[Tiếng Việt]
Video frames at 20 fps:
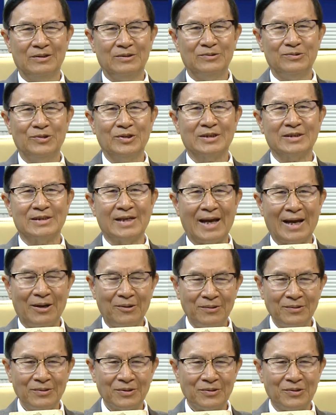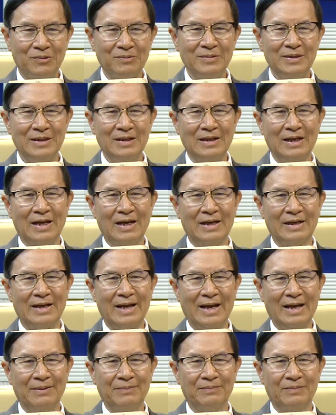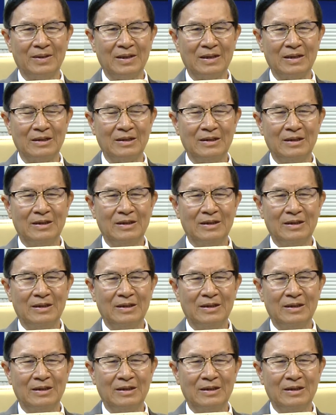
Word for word: truyền giáo cũng như là đem à,